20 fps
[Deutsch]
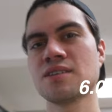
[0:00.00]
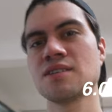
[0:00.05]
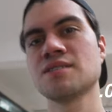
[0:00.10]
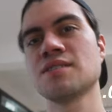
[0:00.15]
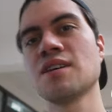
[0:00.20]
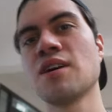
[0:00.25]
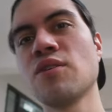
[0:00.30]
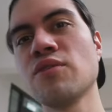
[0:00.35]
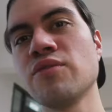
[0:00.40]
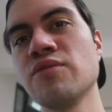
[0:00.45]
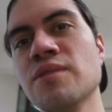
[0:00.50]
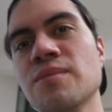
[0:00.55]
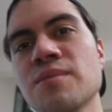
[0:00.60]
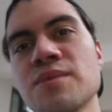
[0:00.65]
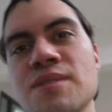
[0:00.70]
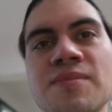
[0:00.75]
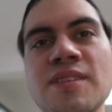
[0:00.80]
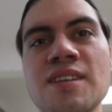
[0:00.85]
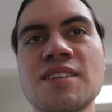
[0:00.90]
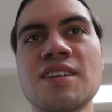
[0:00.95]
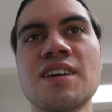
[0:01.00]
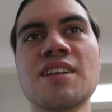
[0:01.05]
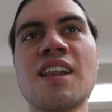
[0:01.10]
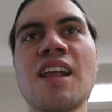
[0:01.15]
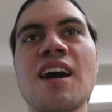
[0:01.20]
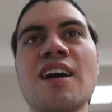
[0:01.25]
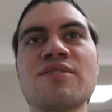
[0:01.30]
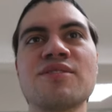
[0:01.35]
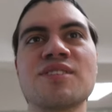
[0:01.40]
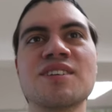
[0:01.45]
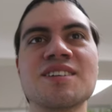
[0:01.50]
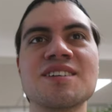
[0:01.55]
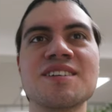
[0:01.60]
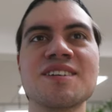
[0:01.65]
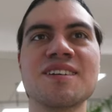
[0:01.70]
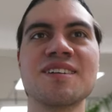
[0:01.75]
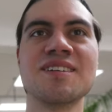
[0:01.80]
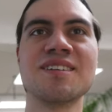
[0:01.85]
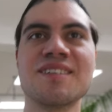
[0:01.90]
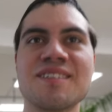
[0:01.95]
dass er aufnimmt. Das entlarvt dich.
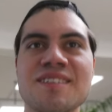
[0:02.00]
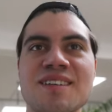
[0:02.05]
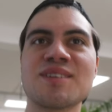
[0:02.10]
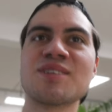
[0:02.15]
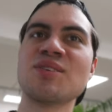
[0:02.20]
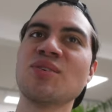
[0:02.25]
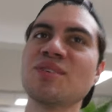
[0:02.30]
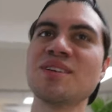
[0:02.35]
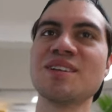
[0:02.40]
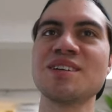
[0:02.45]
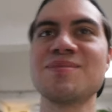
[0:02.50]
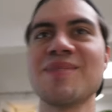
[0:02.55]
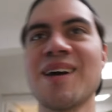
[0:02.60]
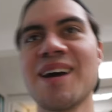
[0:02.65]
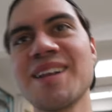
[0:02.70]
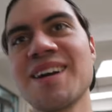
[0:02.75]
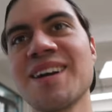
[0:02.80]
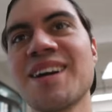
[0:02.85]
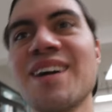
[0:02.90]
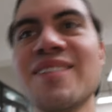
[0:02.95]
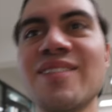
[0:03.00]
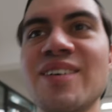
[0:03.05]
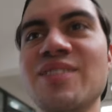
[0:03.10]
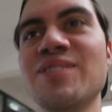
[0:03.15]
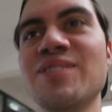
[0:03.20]
Ja? Dann könnt ihr nicht mehr undercover